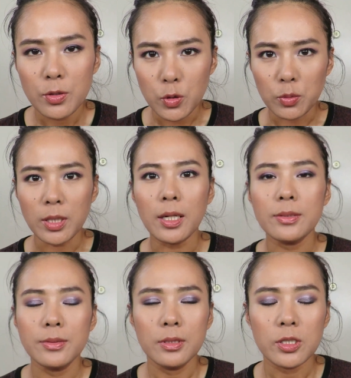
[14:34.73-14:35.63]
总的
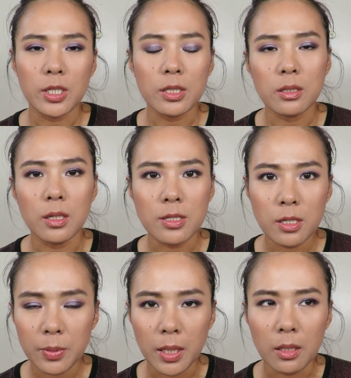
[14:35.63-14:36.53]
这一个
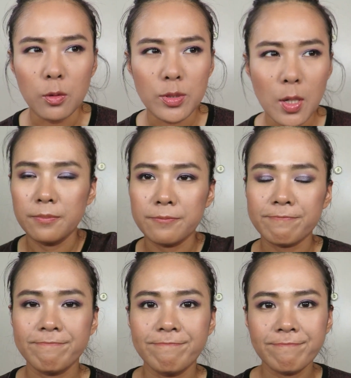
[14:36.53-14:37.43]
测评再。
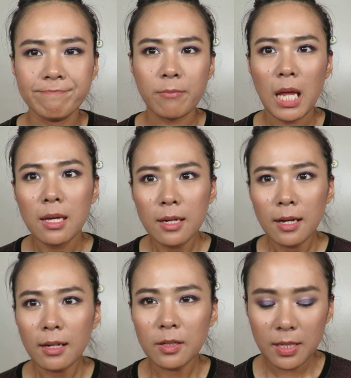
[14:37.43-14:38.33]

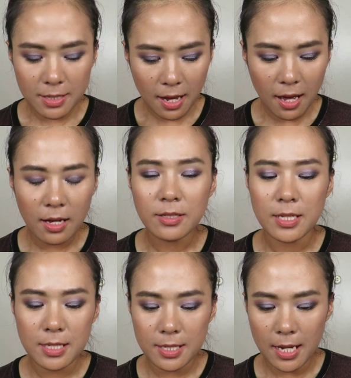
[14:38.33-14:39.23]
Hello，大家，
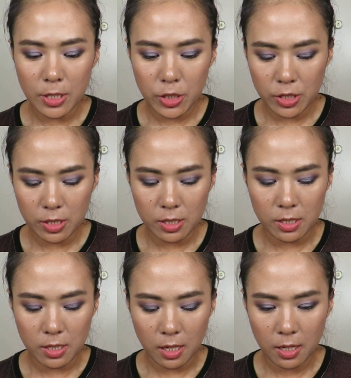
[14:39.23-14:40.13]
现在是。